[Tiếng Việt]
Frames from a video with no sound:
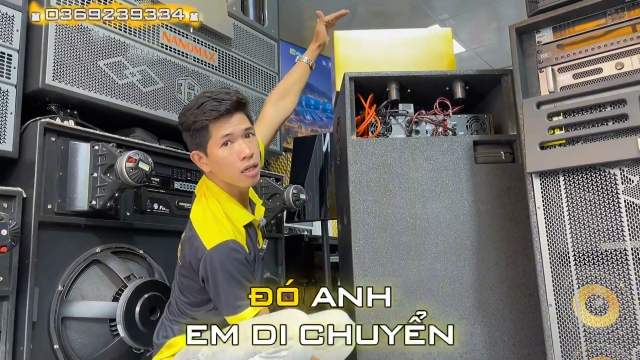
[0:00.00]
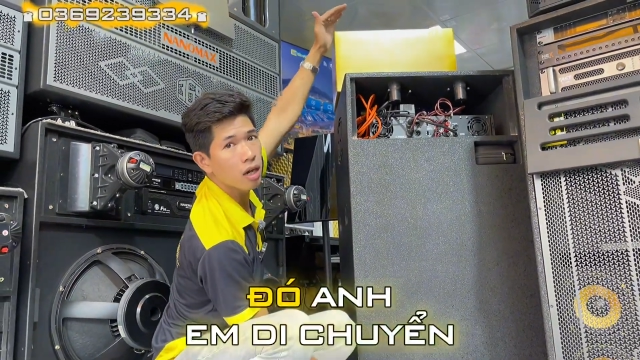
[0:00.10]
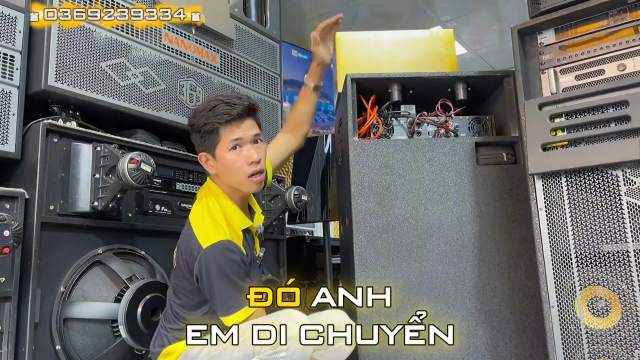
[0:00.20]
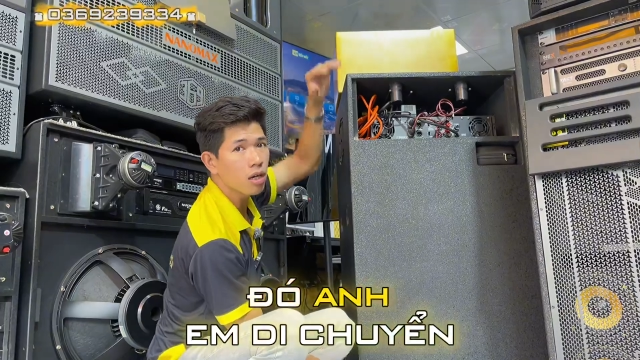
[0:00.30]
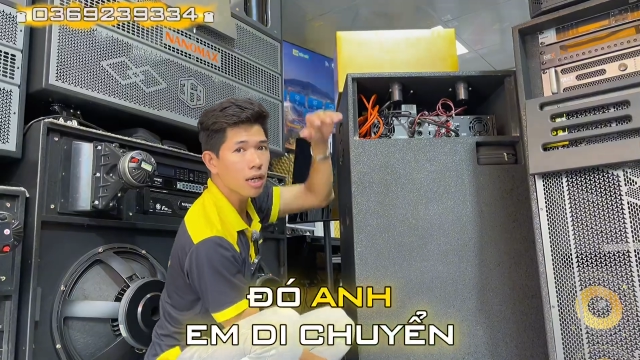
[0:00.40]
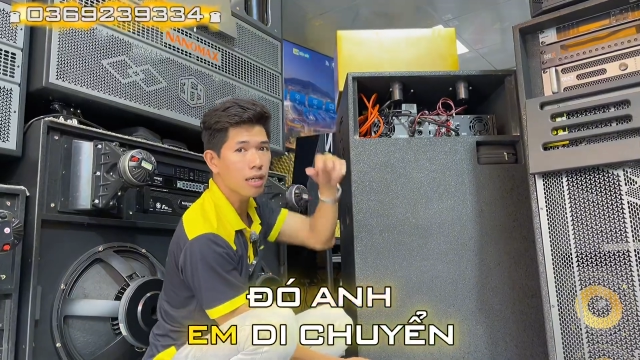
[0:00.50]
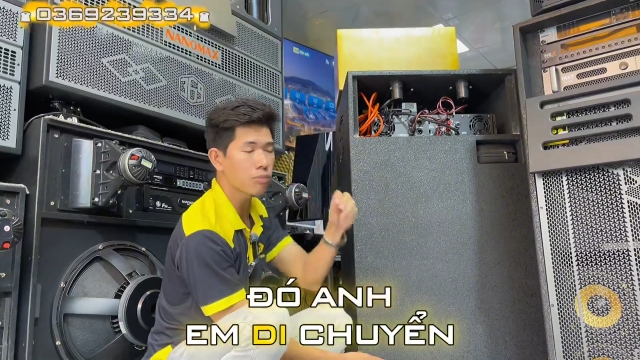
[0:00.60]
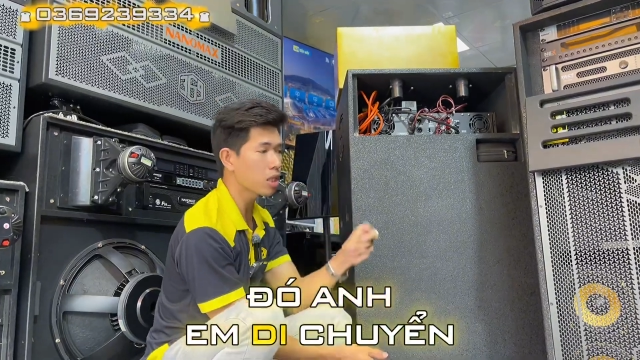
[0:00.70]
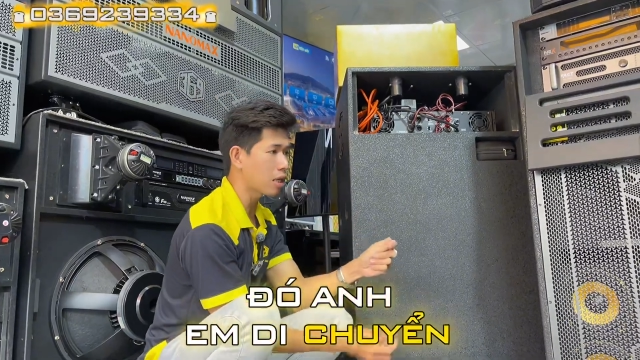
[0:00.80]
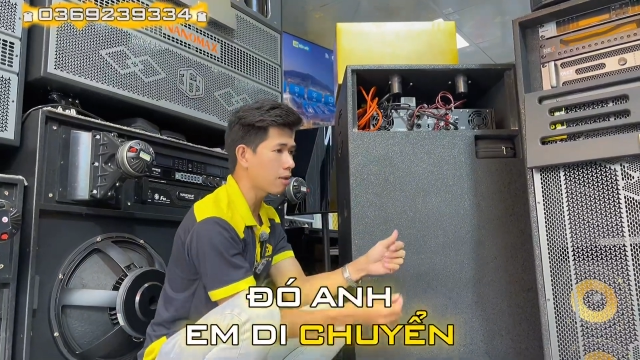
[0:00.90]
đó anh
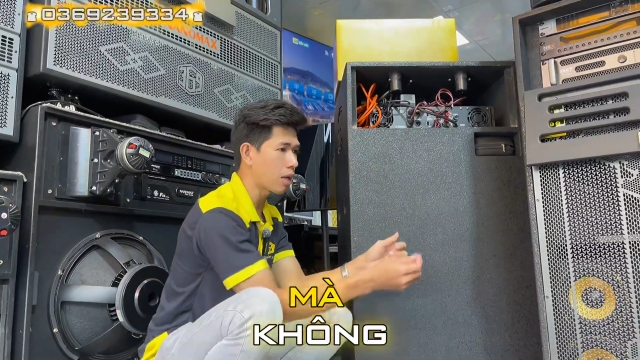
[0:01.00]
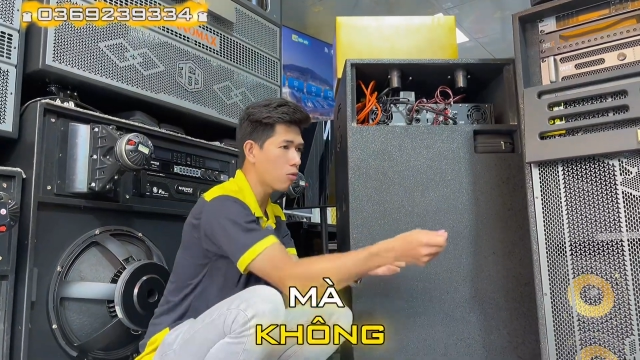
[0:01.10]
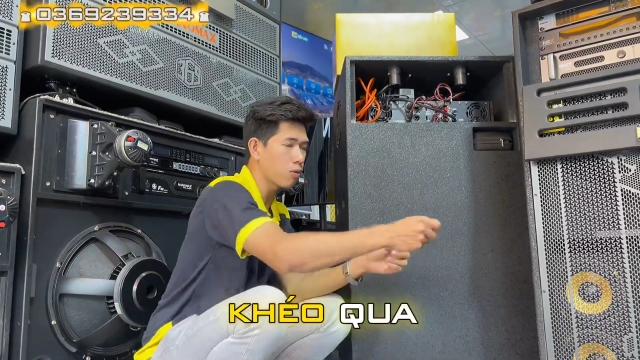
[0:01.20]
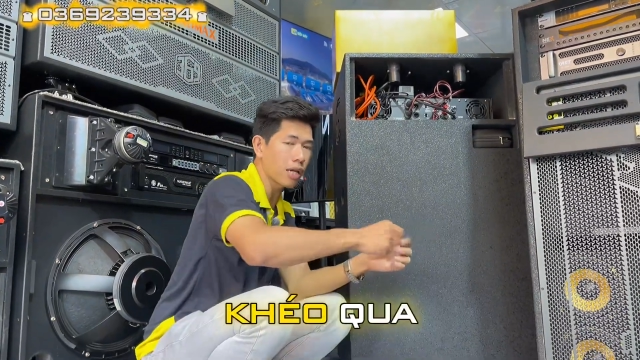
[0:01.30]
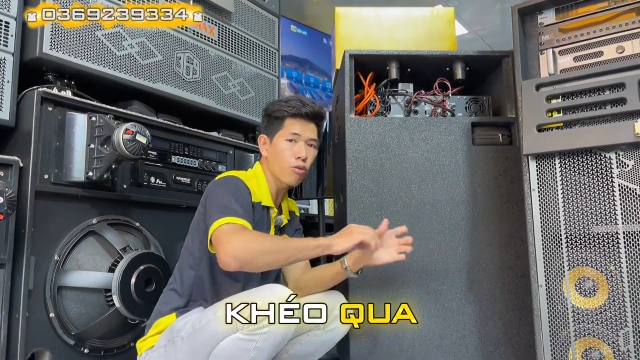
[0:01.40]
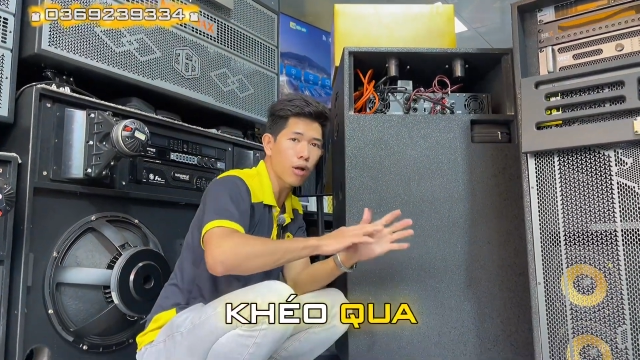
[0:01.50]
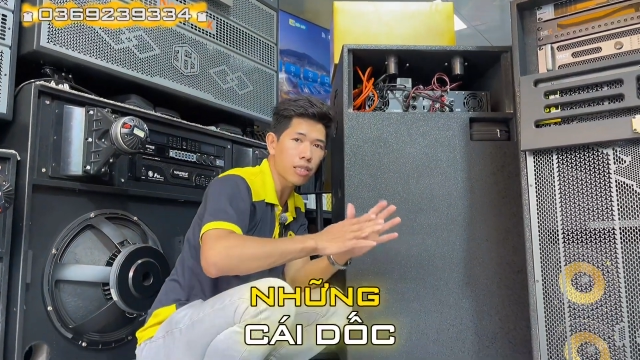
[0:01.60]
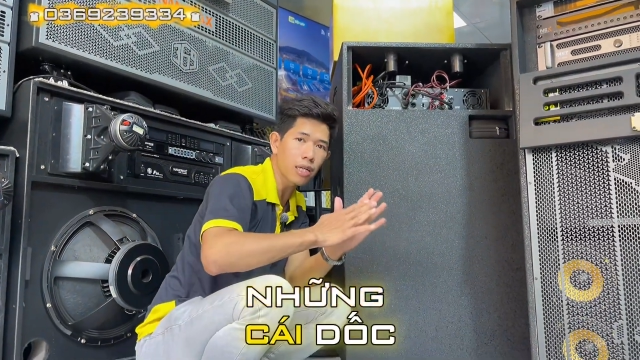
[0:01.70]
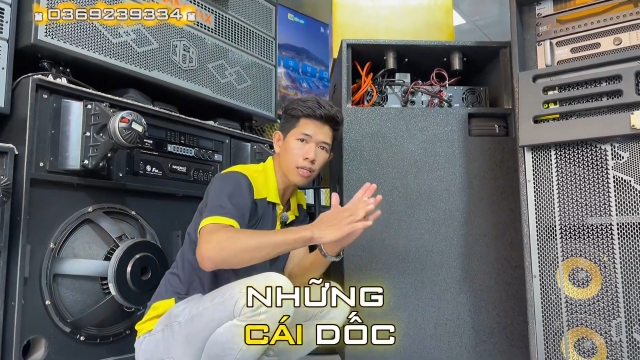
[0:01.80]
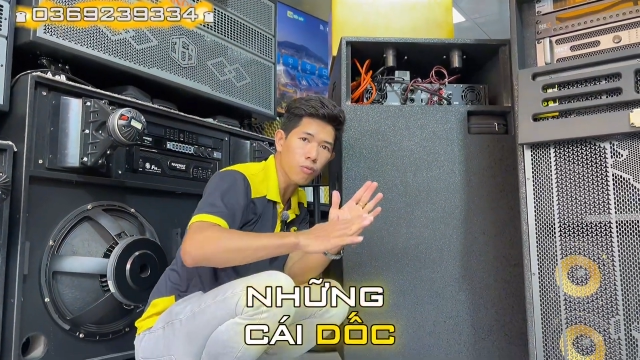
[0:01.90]
em di chuyển mà không khéo qua
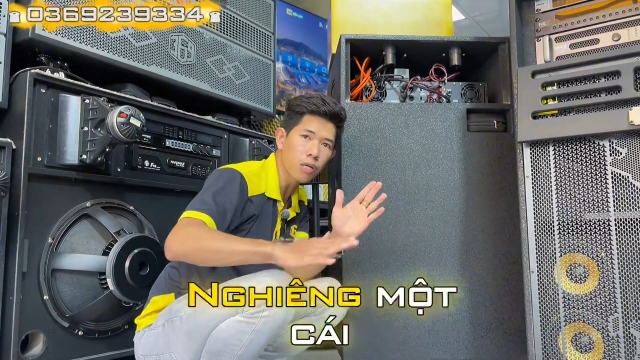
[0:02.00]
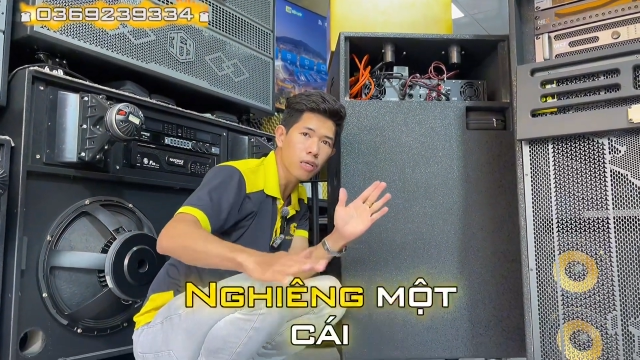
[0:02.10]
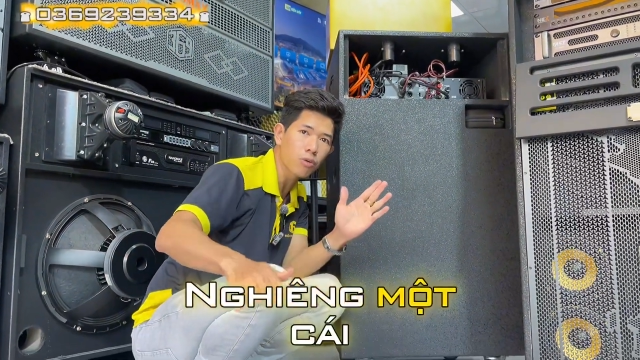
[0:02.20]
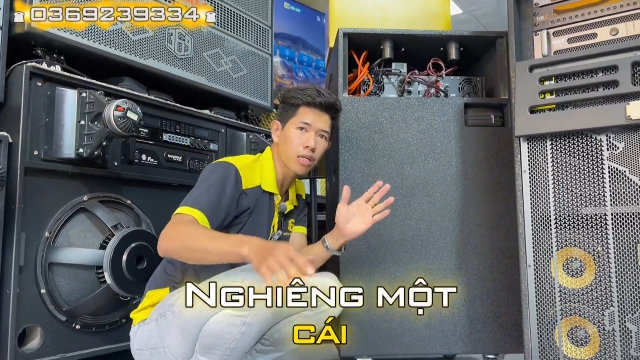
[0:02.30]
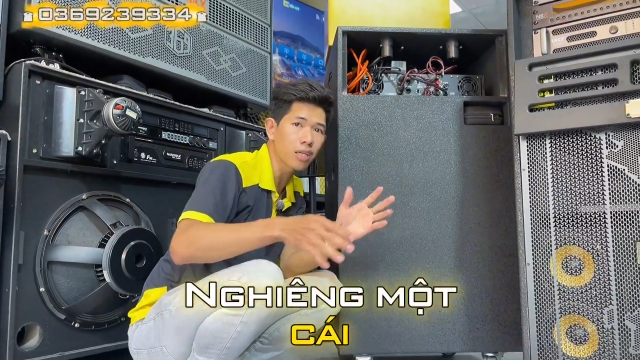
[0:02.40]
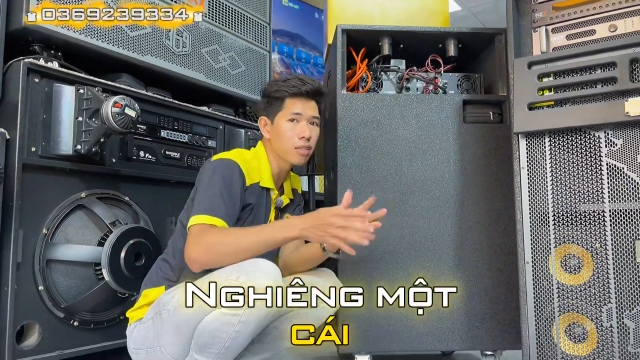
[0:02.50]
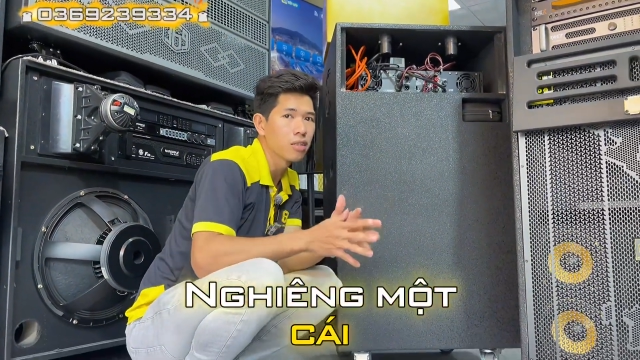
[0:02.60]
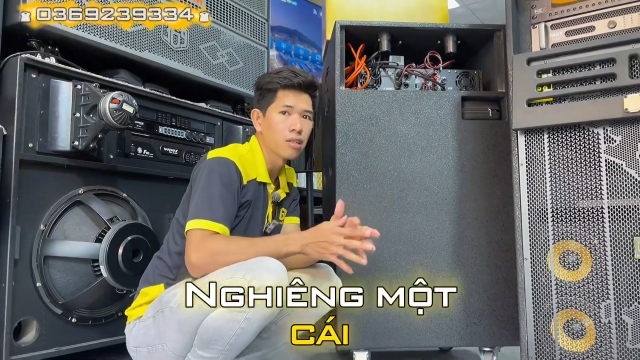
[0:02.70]
những cái dốc nghiêng một cái